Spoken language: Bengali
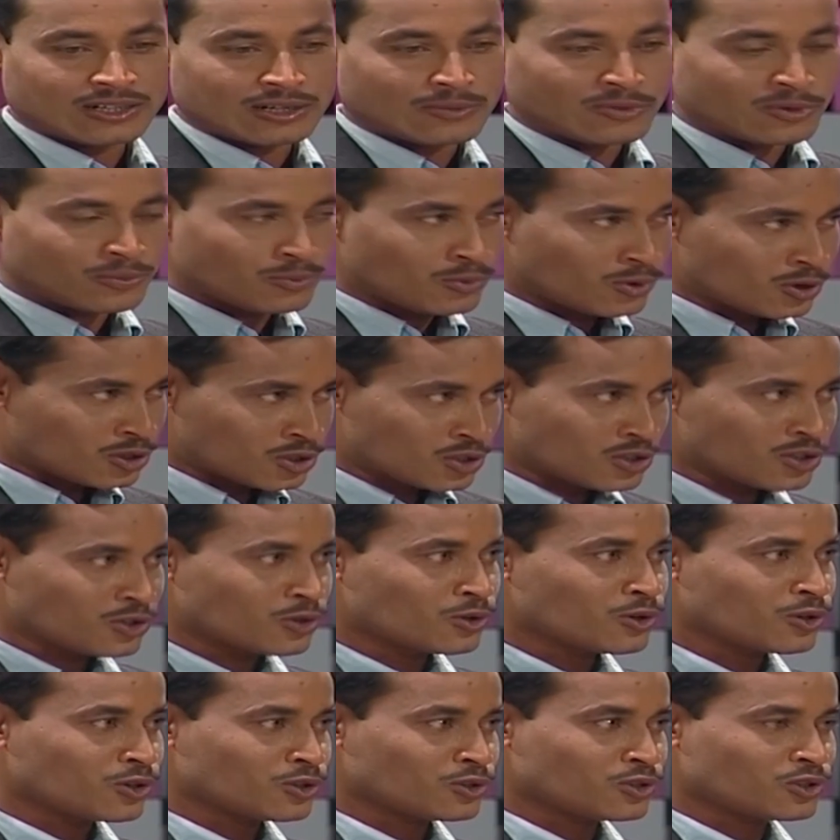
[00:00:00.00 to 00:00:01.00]
আমার পড়াশোনার
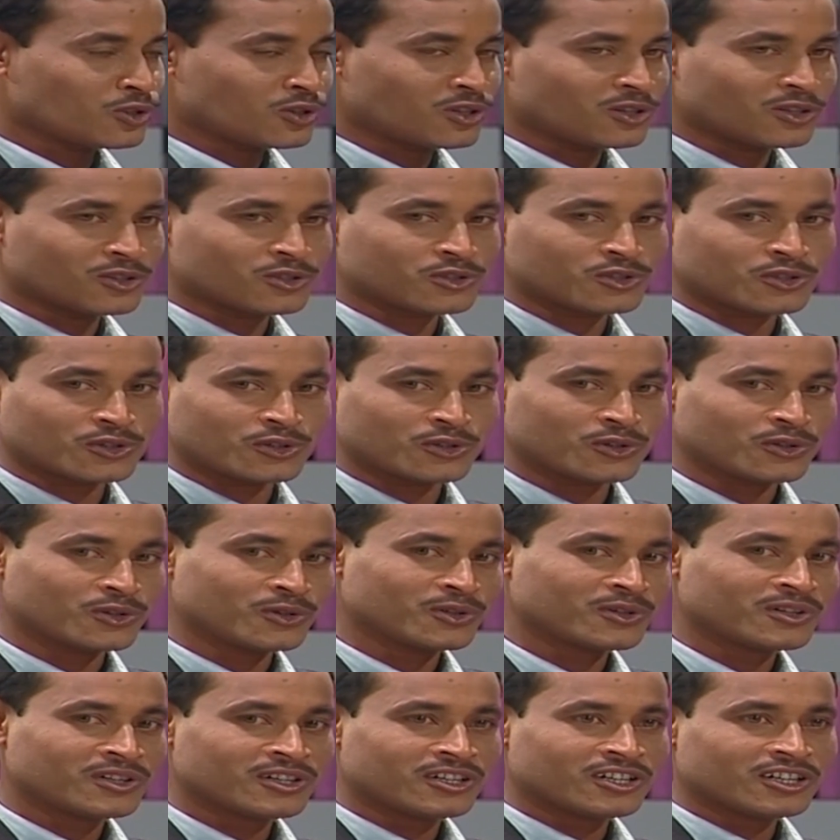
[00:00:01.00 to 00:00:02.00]
খরচ জোগানোর জন্য
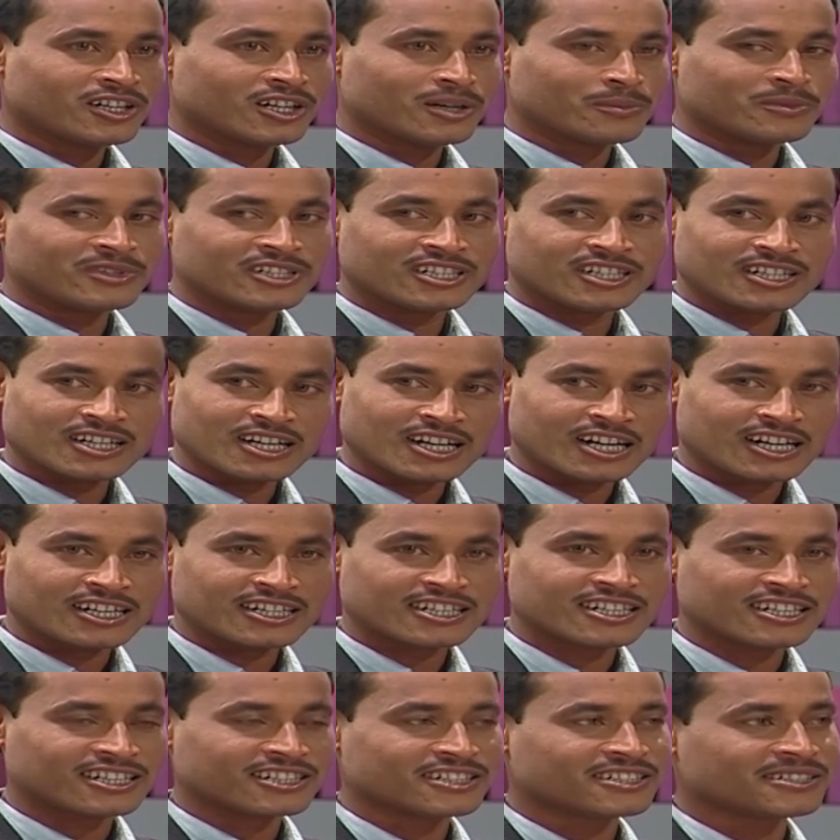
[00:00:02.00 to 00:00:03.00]
আমি
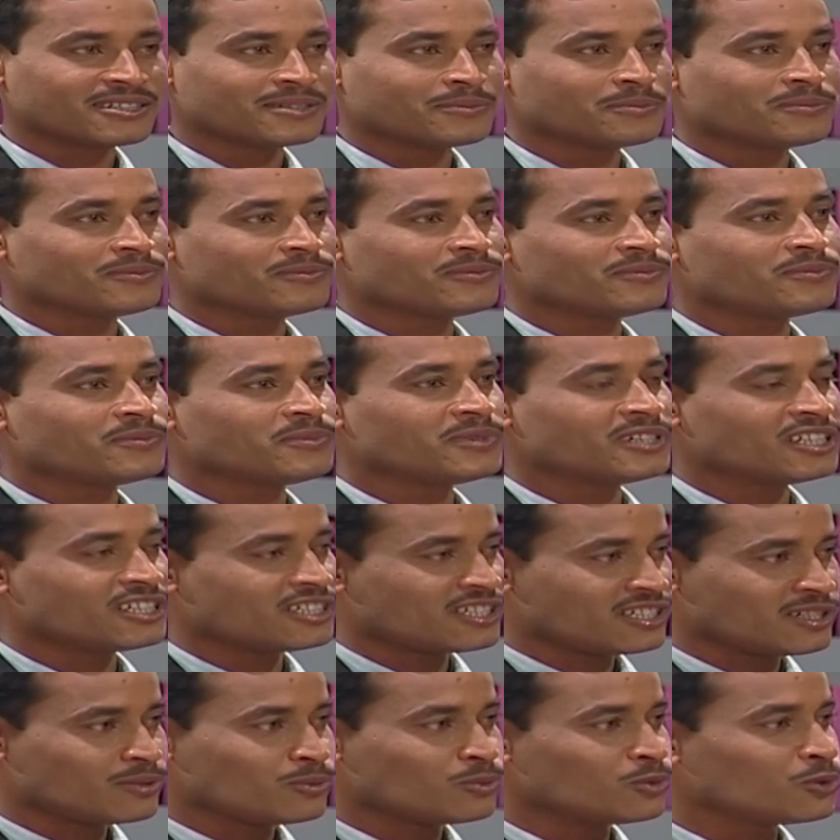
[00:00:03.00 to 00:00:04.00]
হাঁটে হাঁটে
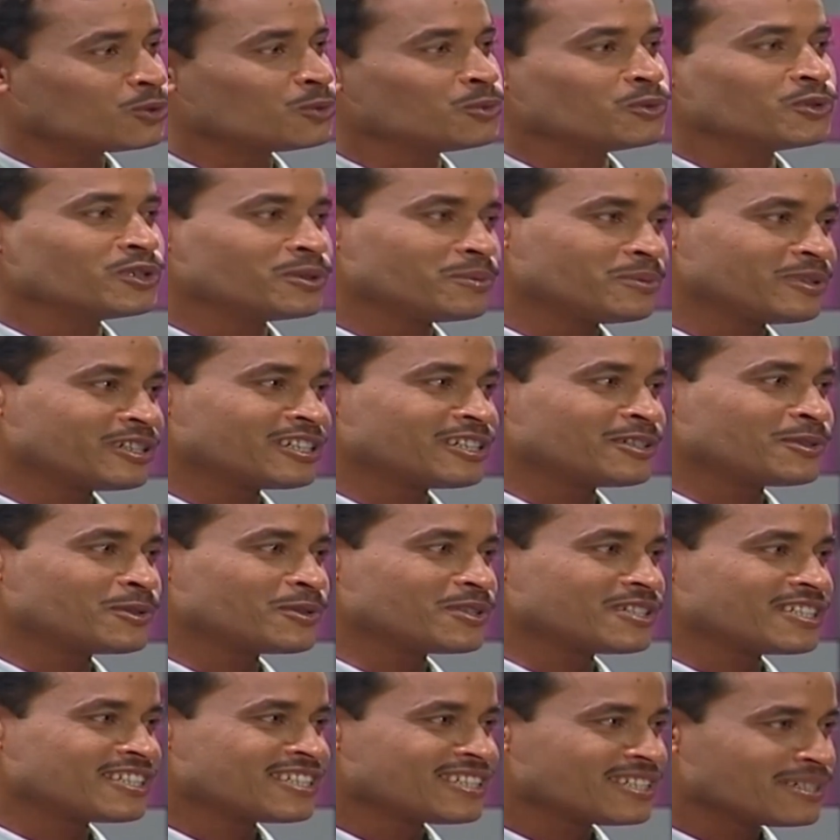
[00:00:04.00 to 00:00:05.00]
পেঁয়াজি বুটমুড়ি বিক্রি
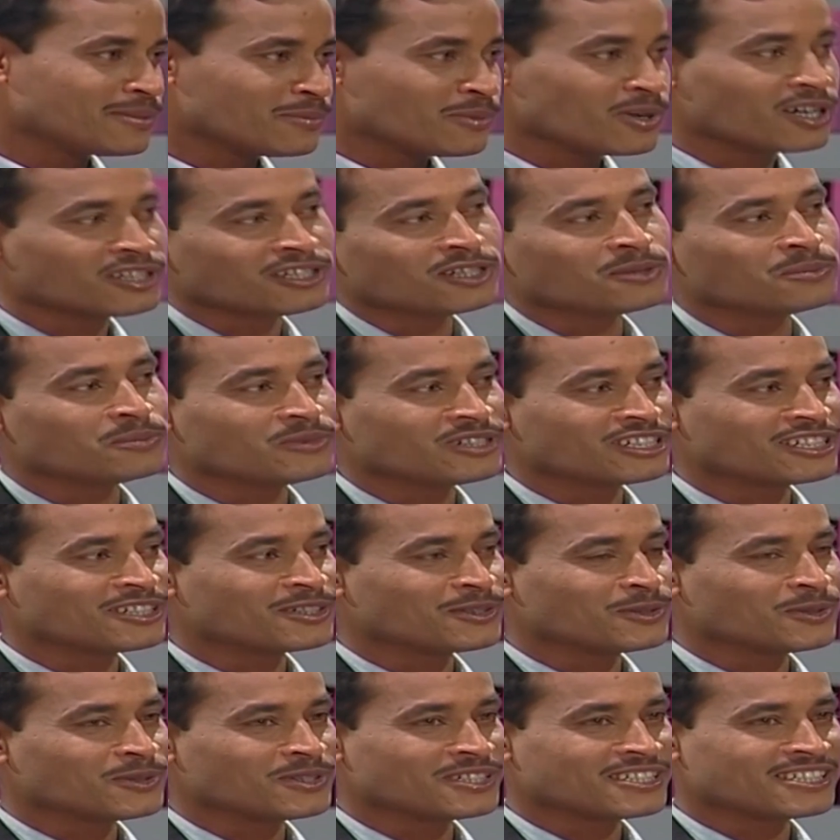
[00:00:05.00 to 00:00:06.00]
করেছি বাদাম বিক্রি
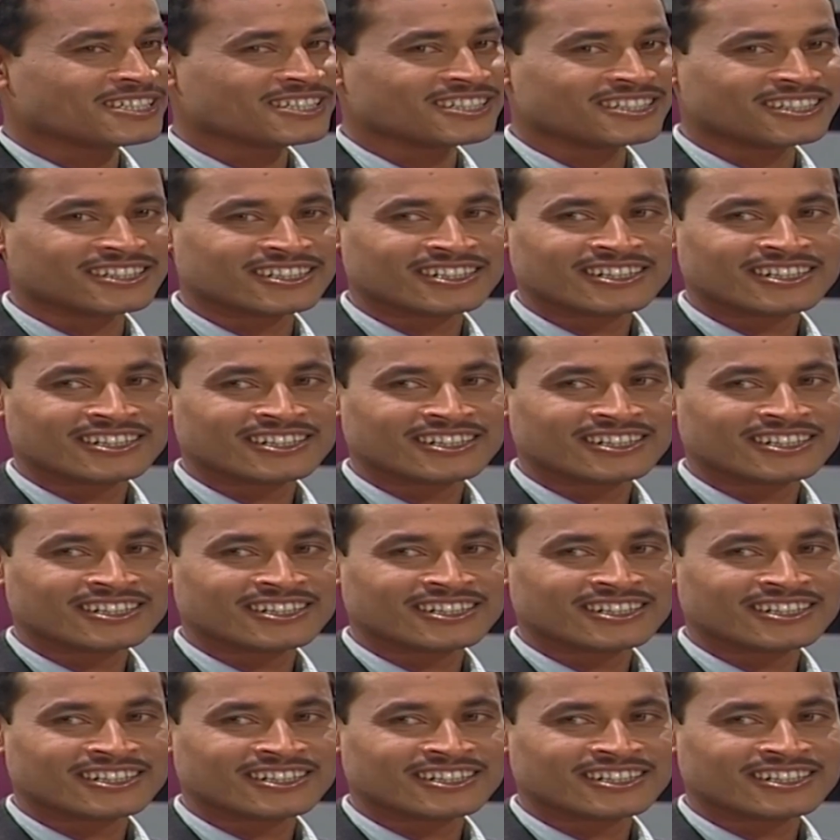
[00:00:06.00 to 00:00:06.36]
করেছি